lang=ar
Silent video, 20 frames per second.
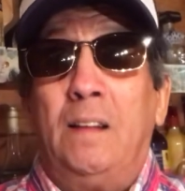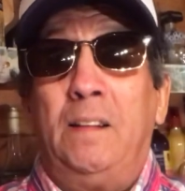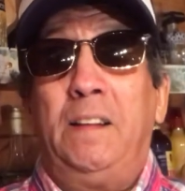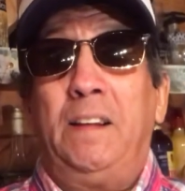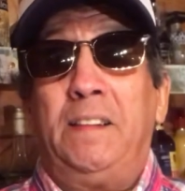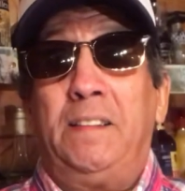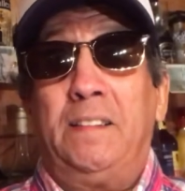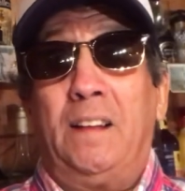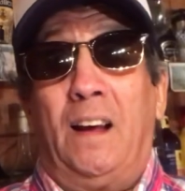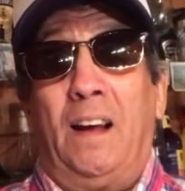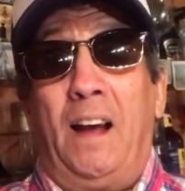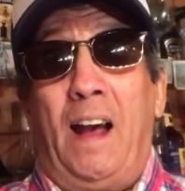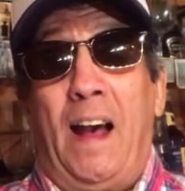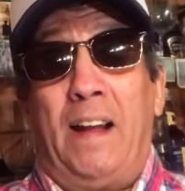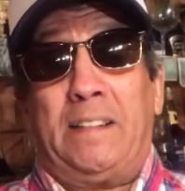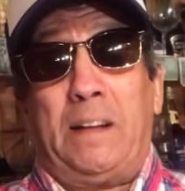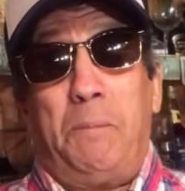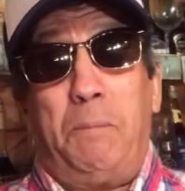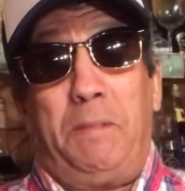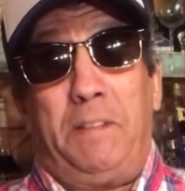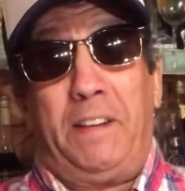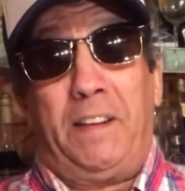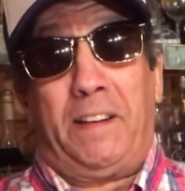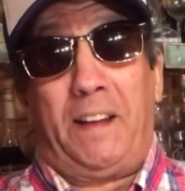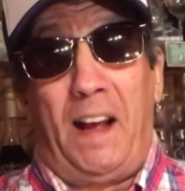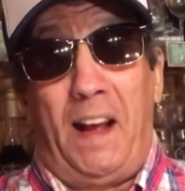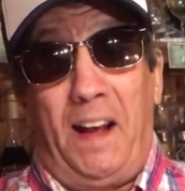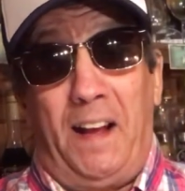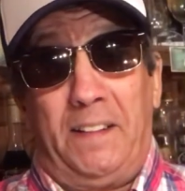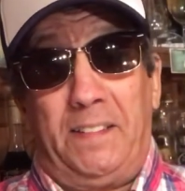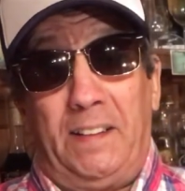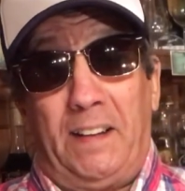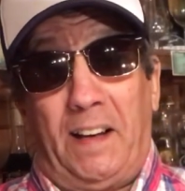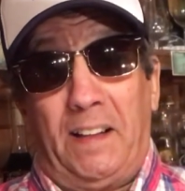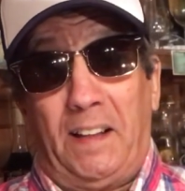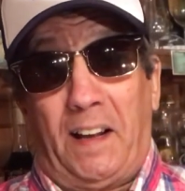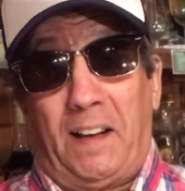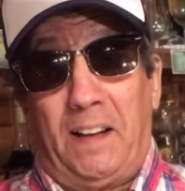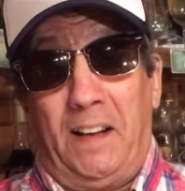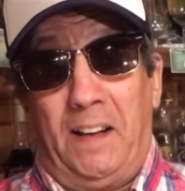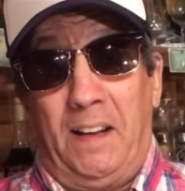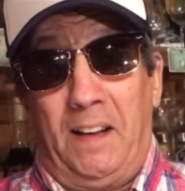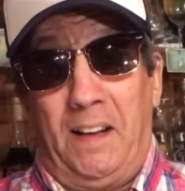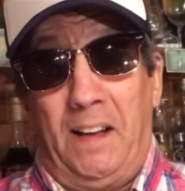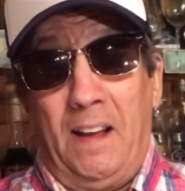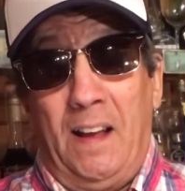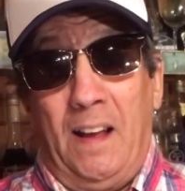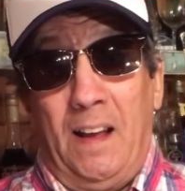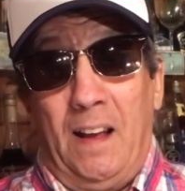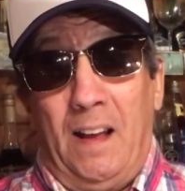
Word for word: لأن عدم النكاح تيخلق آه،